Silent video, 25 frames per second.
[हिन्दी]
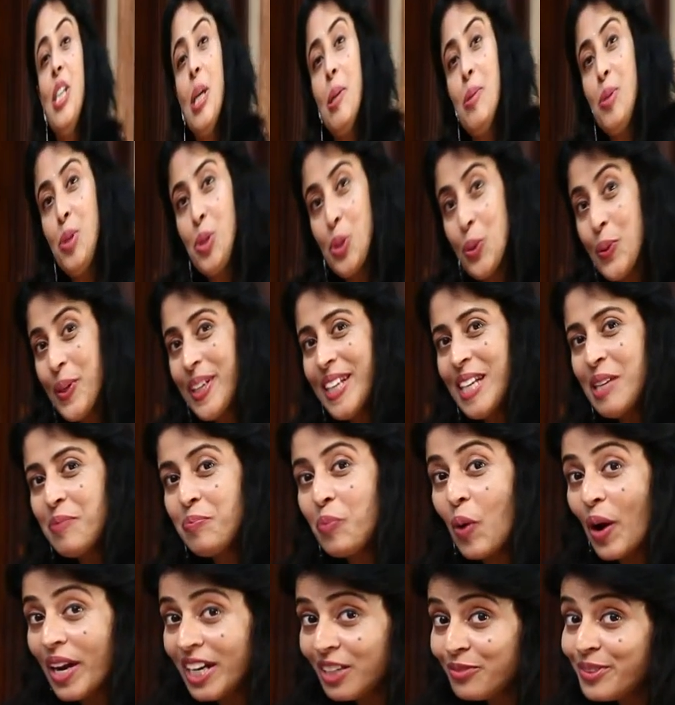जब शो ही
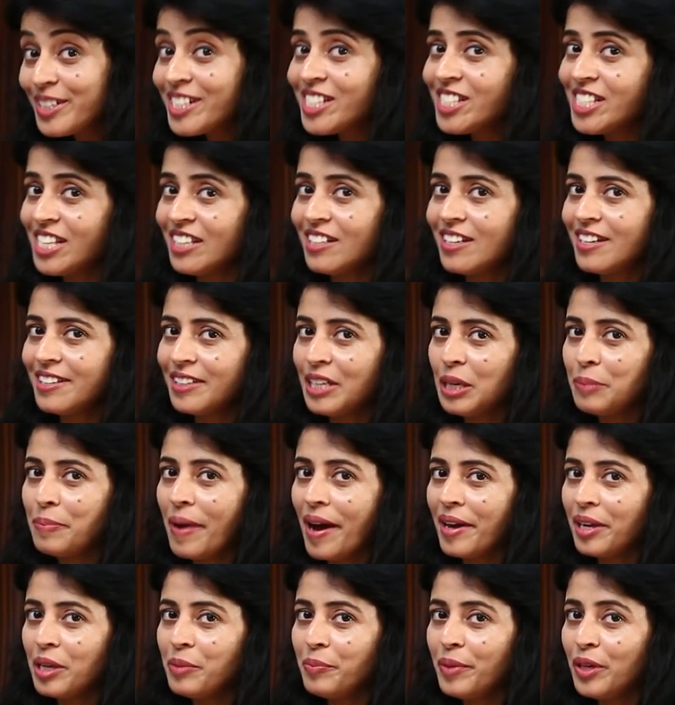बॉलीवुड सिंगर के
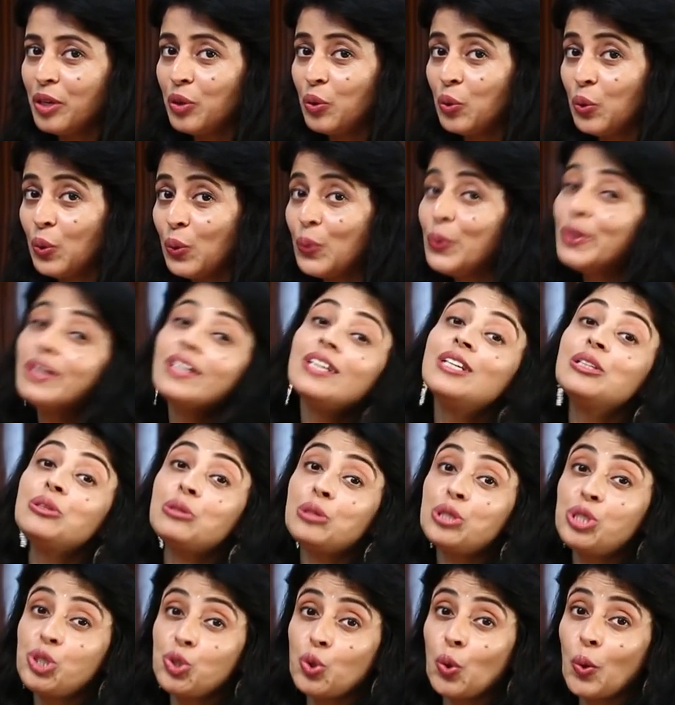बारे में हो
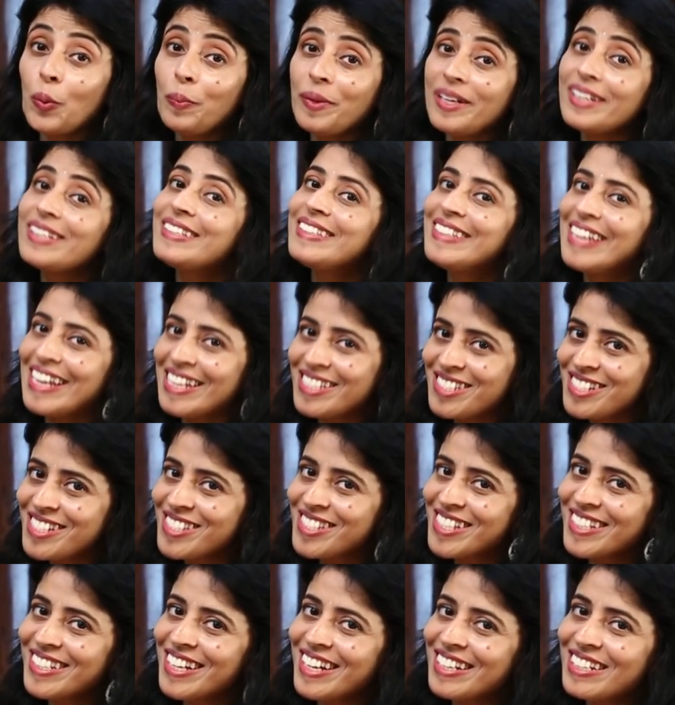तो शो पर गेस्ट
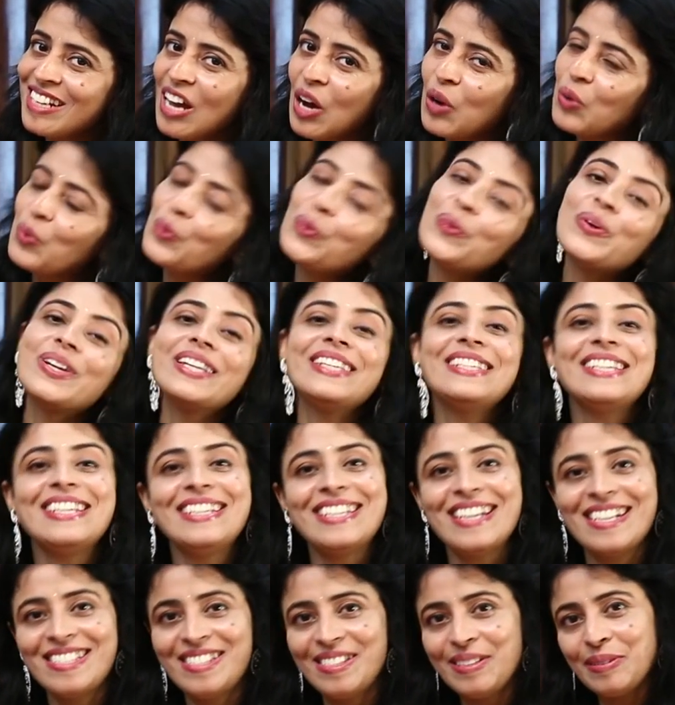सिंगर ना हो ये
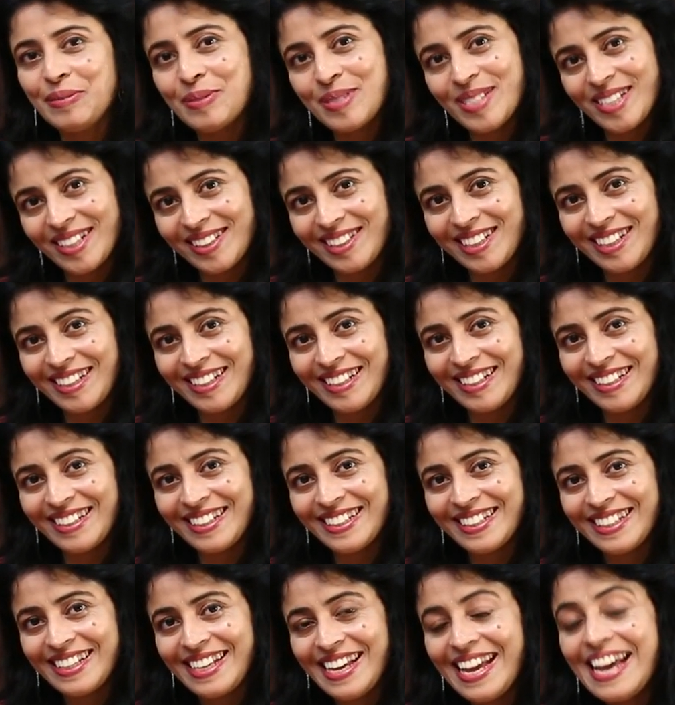कैसे हो सकता है
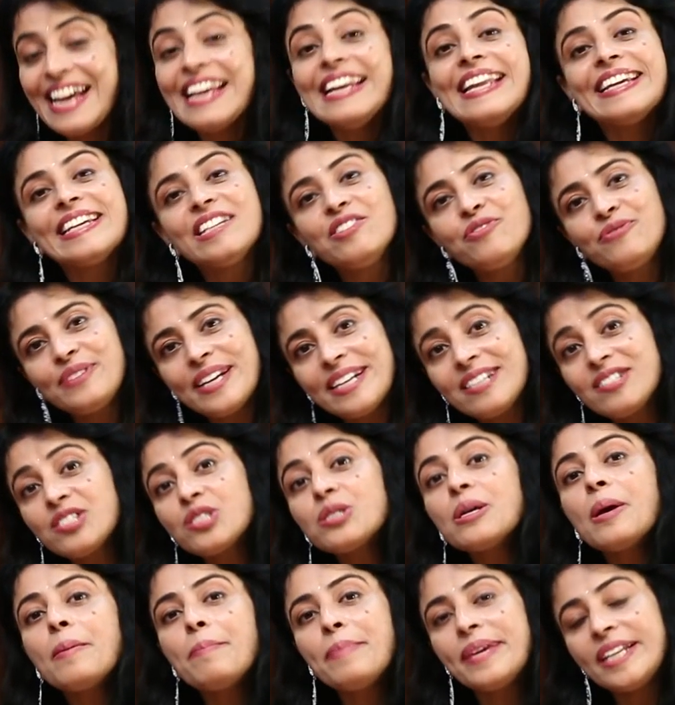लेकिन
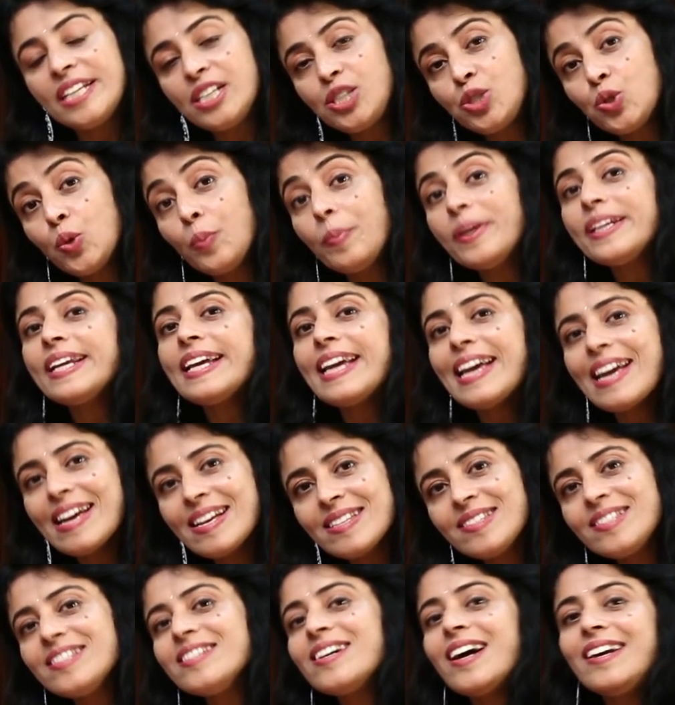फ्रेंड्स मेरे शो पर
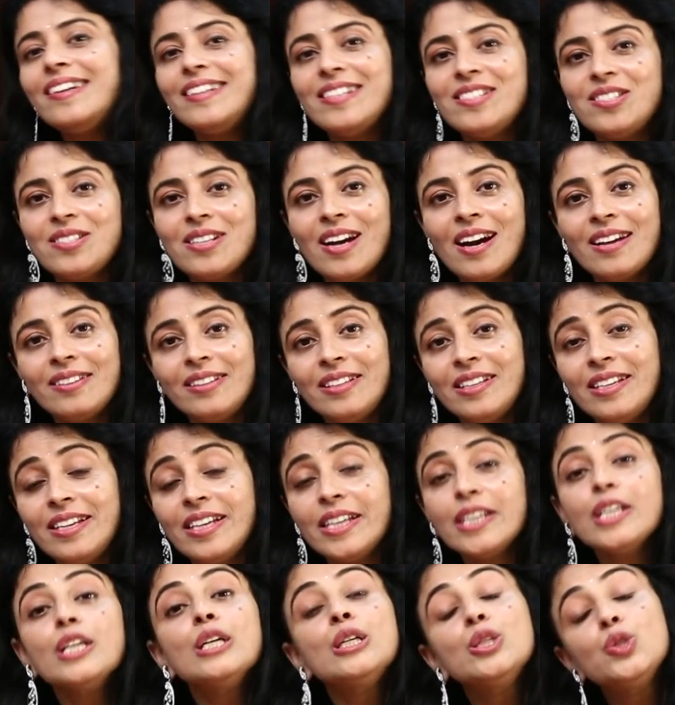ऐसे आर्टिस्ट आते
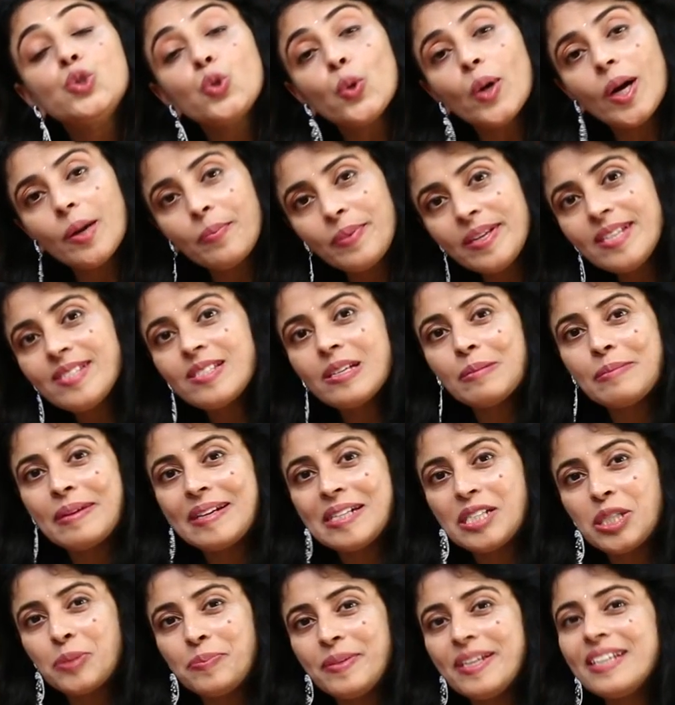हैं जो अभी
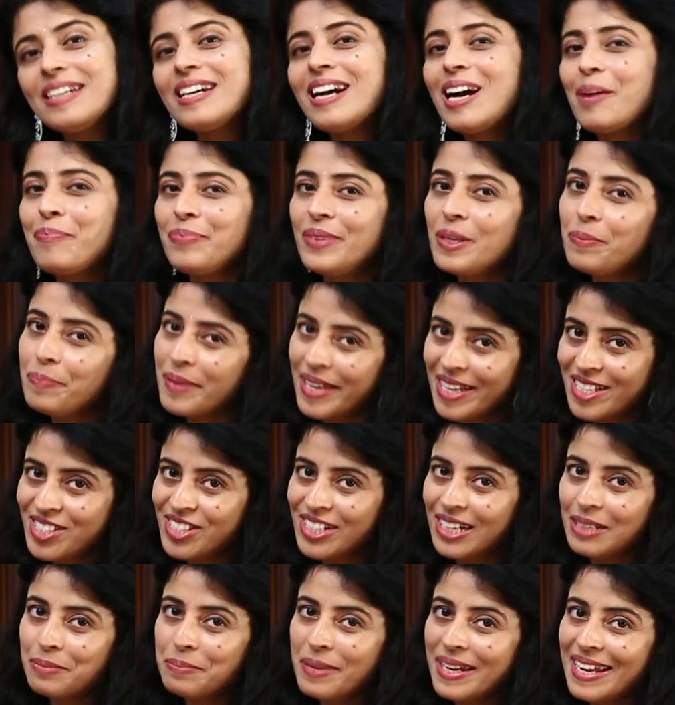समाज में अपनी
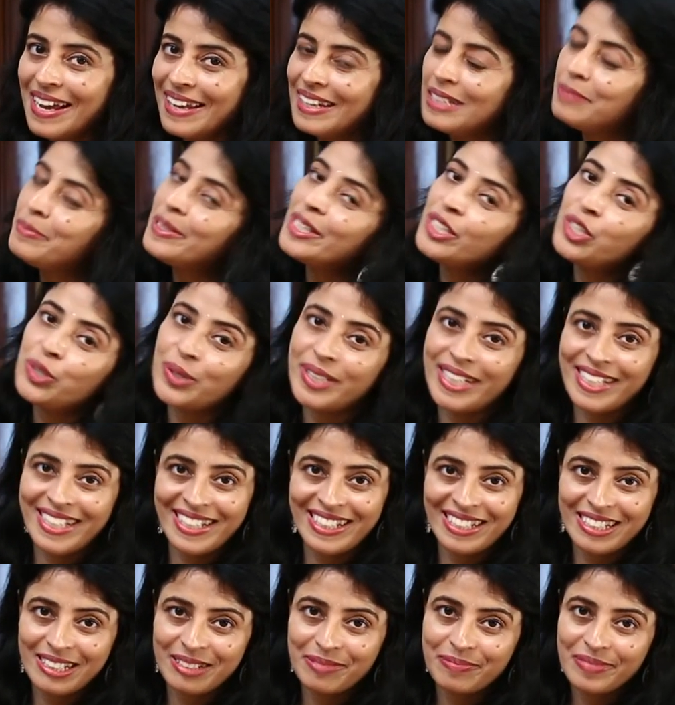पहचान बनाने में जुटे
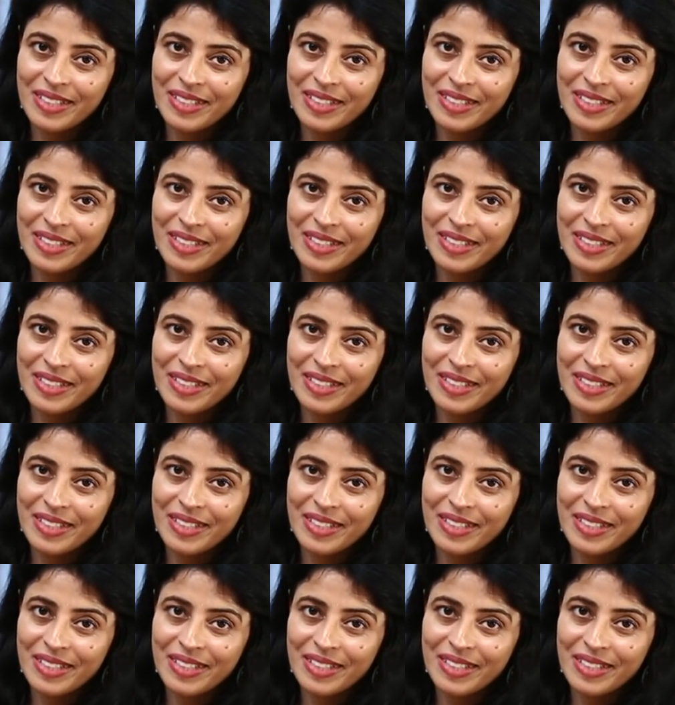हैं